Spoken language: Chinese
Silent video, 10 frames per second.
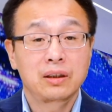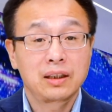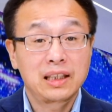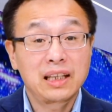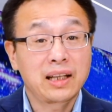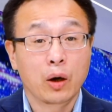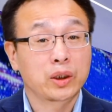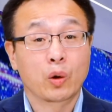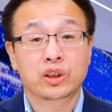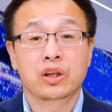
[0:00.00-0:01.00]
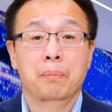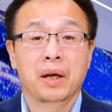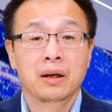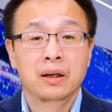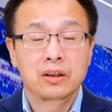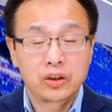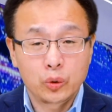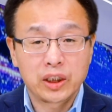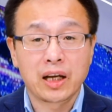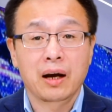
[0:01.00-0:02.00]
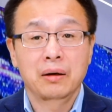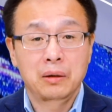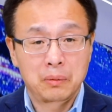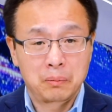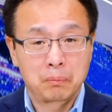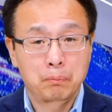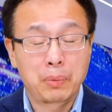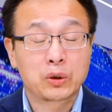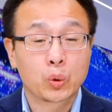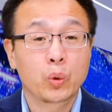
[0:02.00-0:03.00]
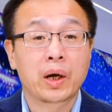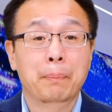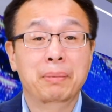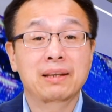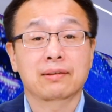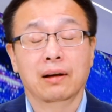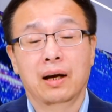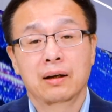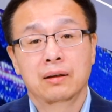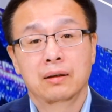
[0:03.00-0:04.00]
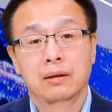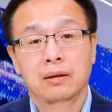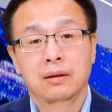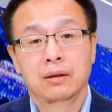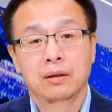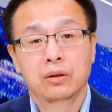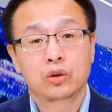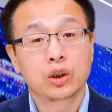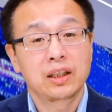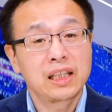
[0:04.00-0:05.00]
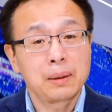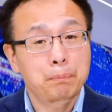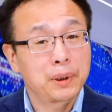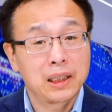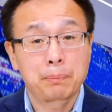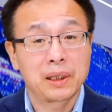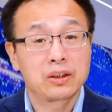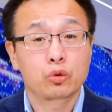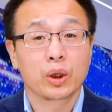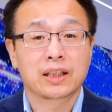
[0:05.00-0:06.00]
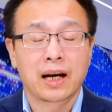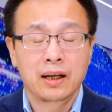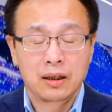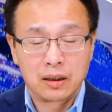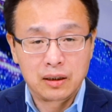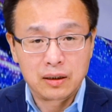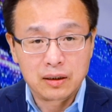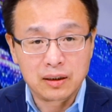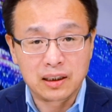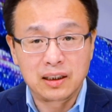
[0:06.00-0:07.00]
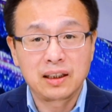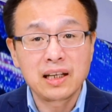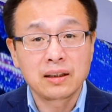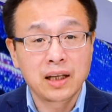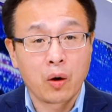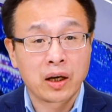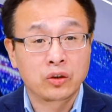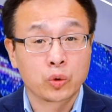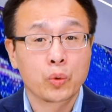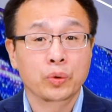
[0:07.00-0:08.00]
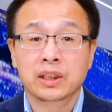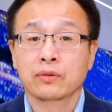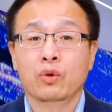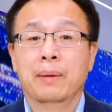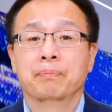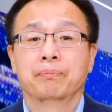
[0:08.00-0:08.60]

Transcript: 一条条生命就这样被中共给逼死了，这一笔笔血债一定要跟中共清算。